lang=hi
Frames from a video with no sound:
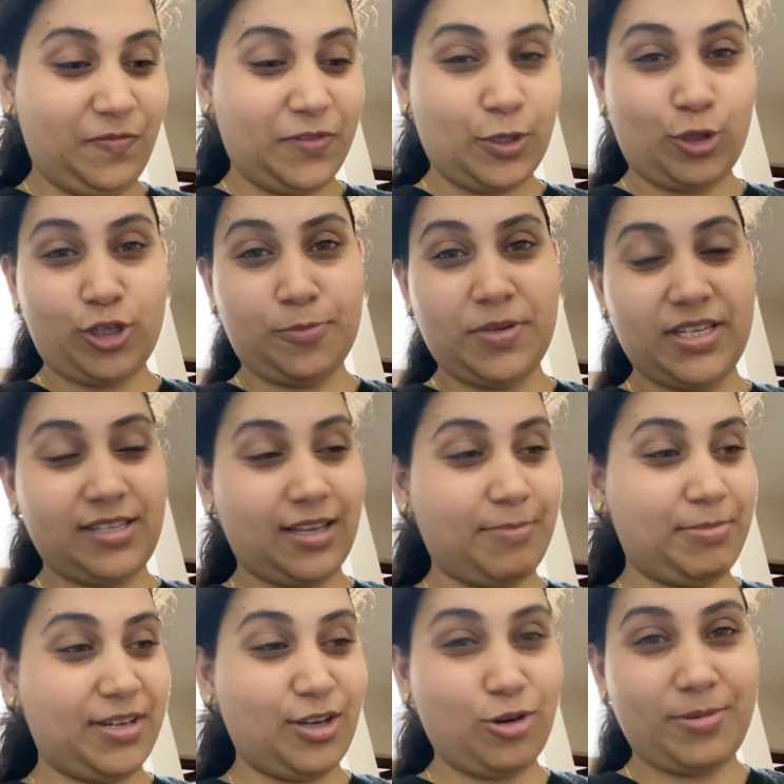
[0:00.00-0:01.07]
कुछ भी
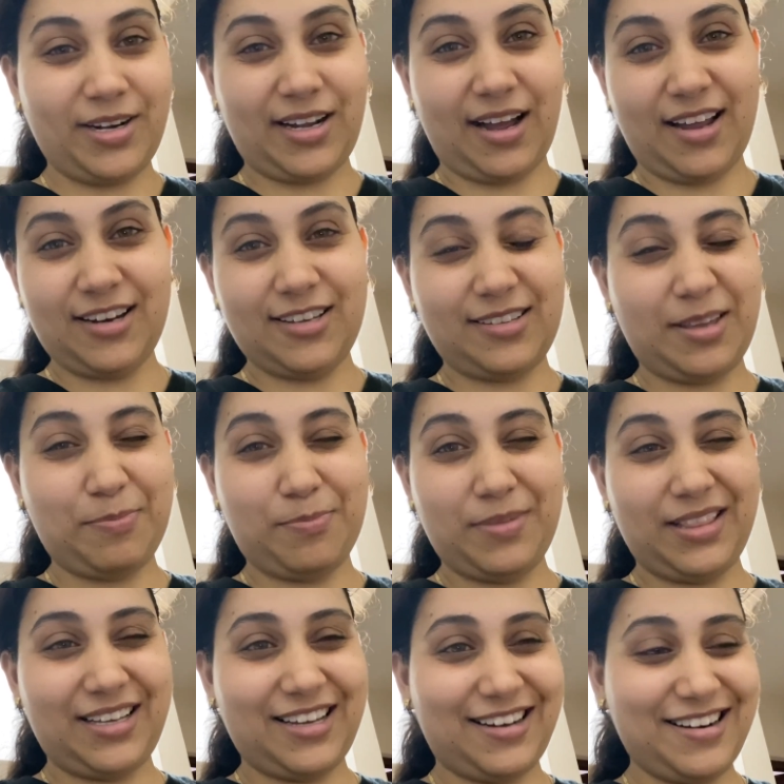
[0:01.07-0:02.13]
स्किप करो बट खाना स्किप
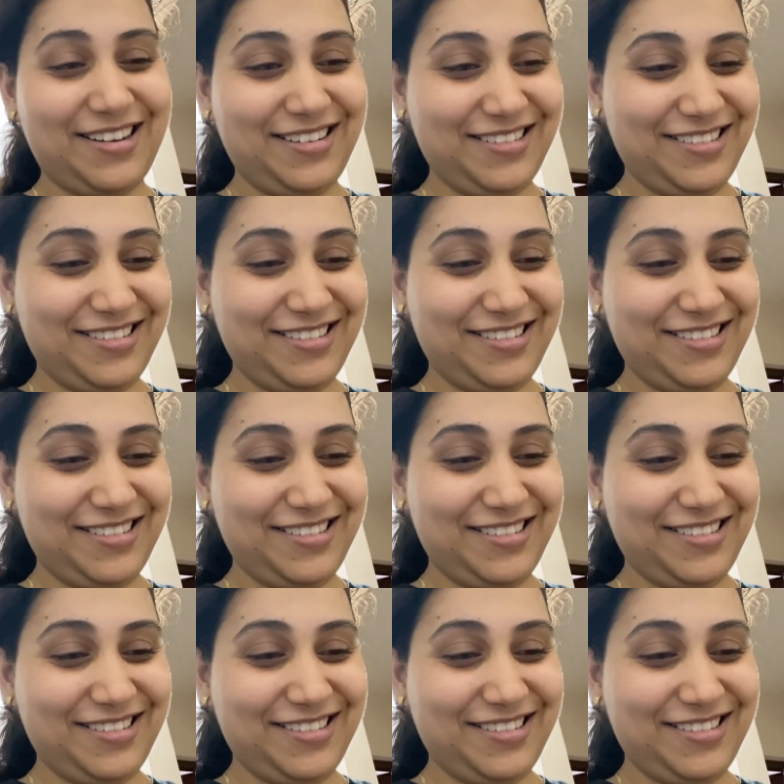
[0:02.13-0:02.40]
मत करना